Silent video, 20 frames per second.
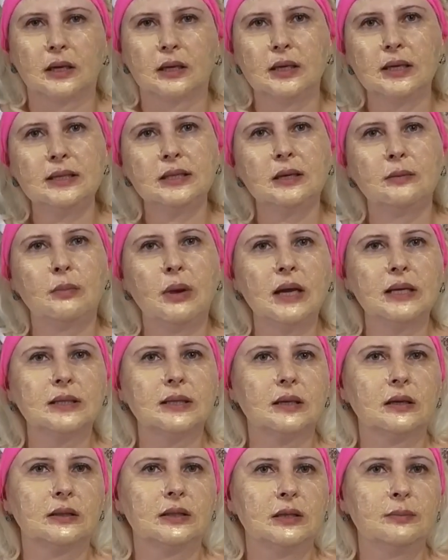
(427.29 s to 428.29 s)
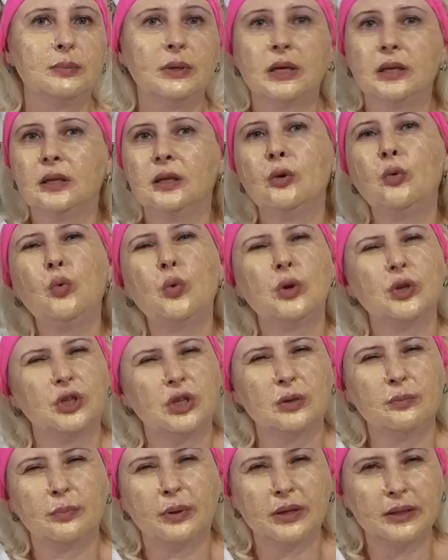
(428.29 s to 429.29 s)
Если маска тебе не
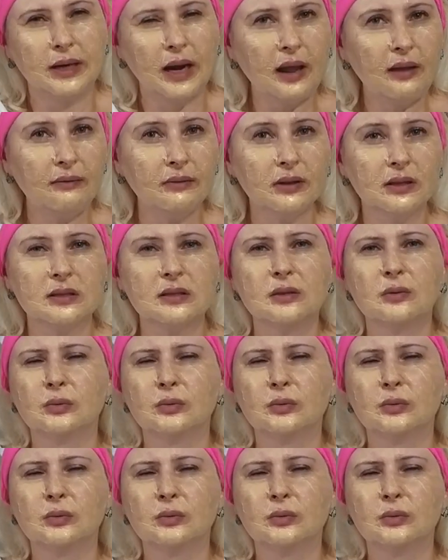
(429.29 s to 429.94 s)
очень понравилась,